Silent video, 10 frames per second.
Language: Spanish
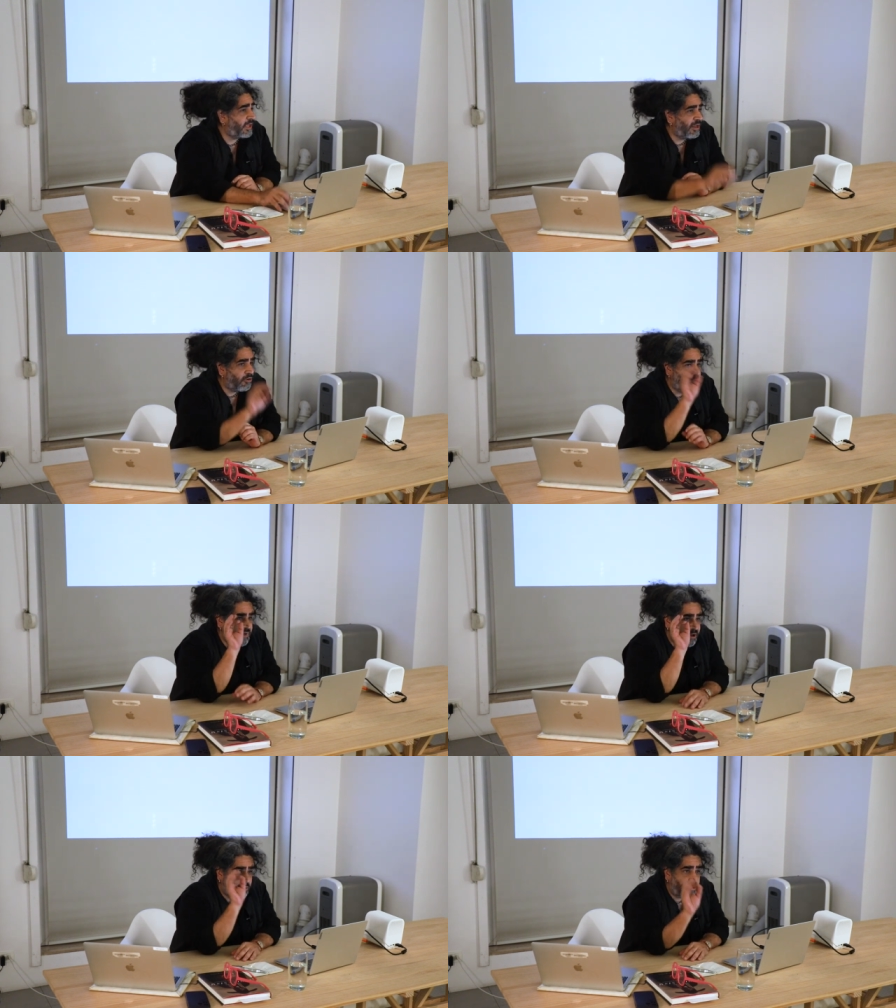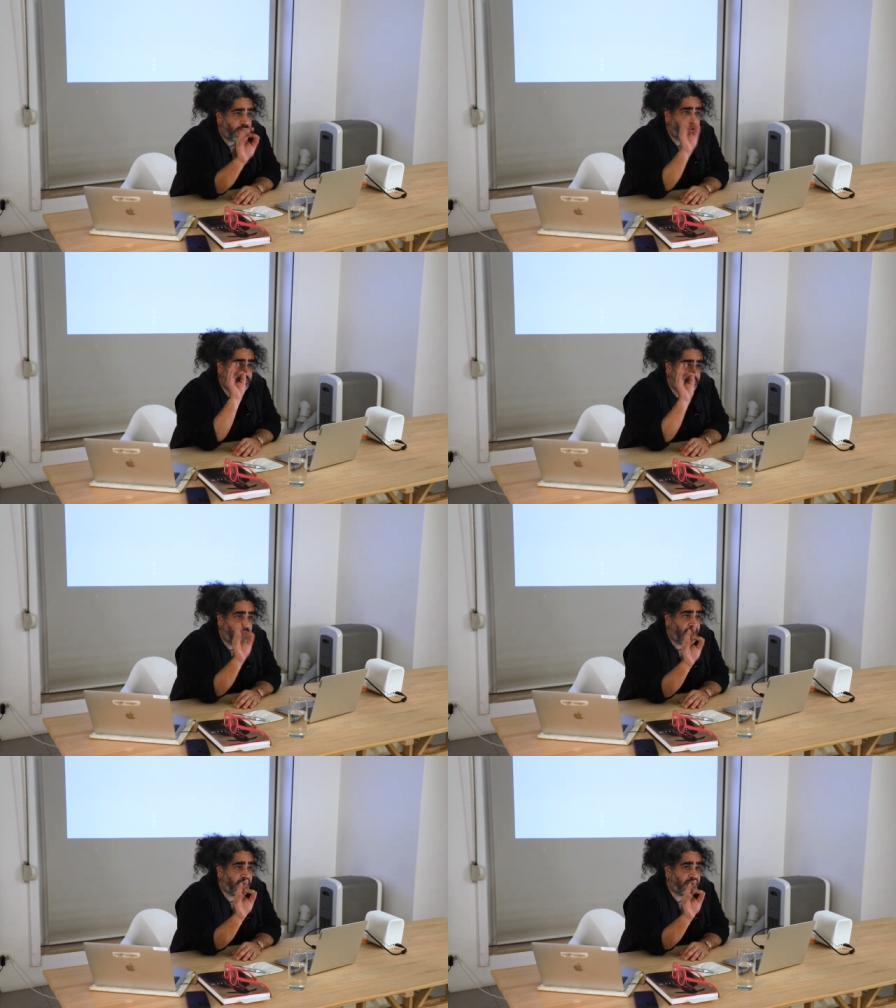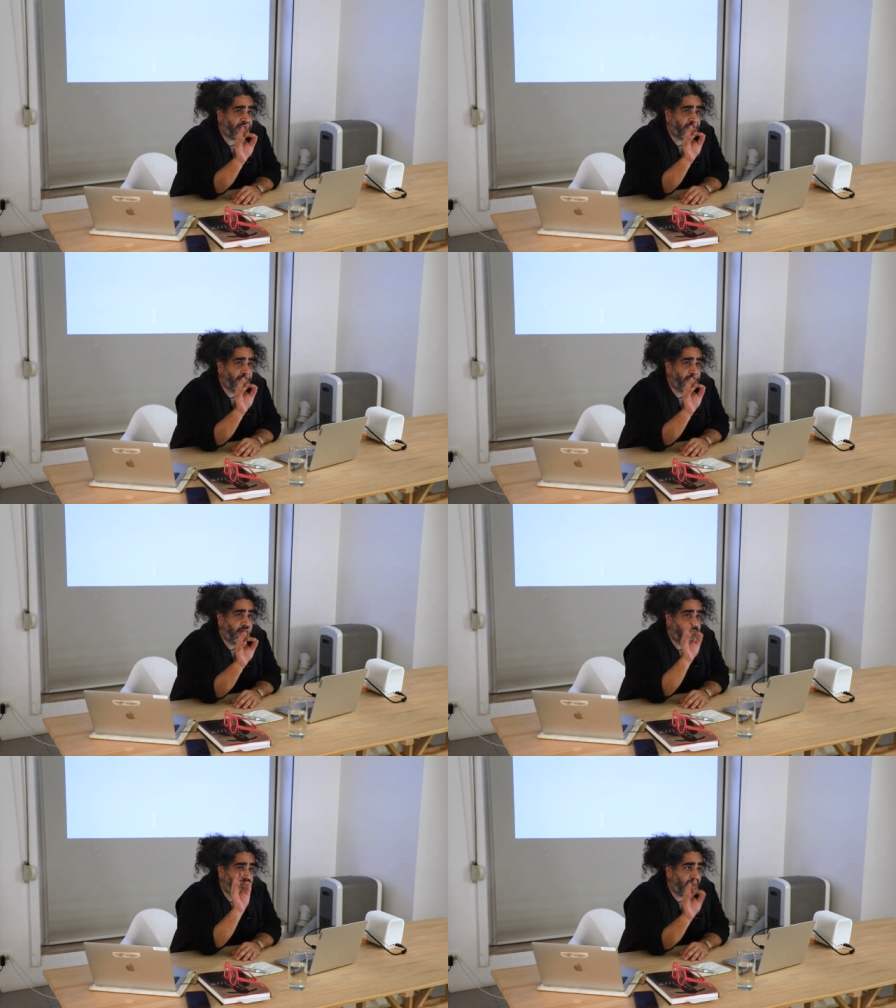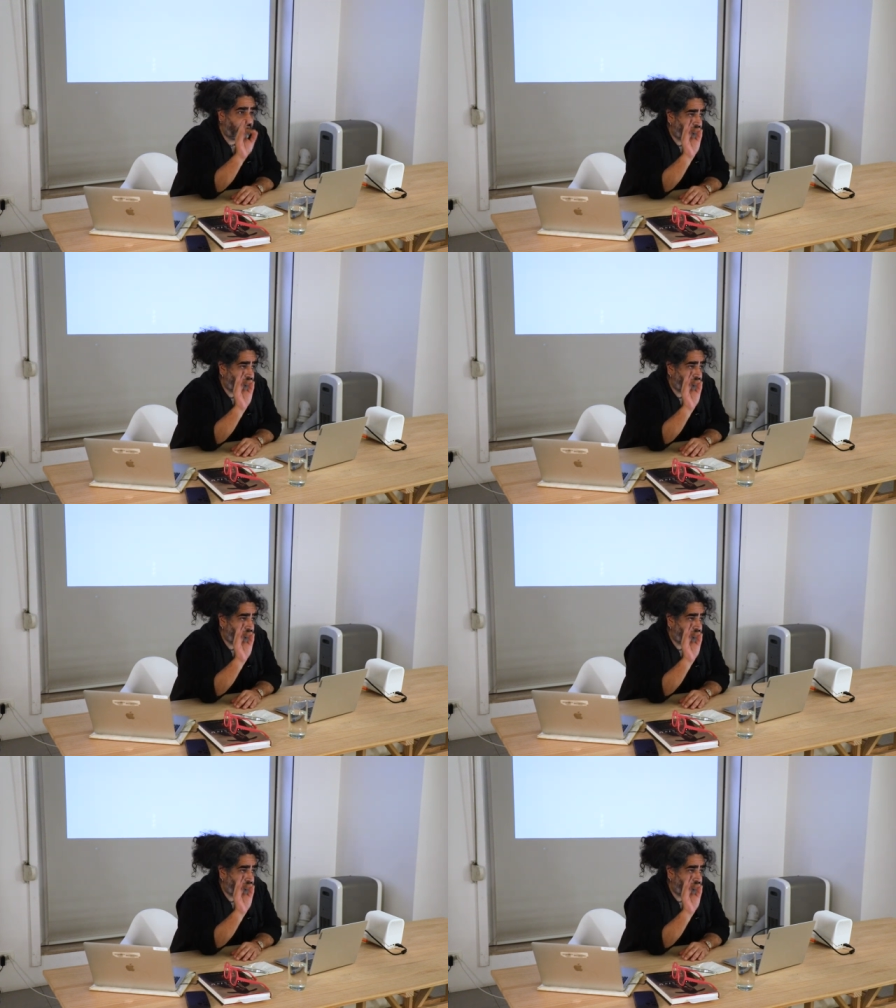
en los mejores lugares de la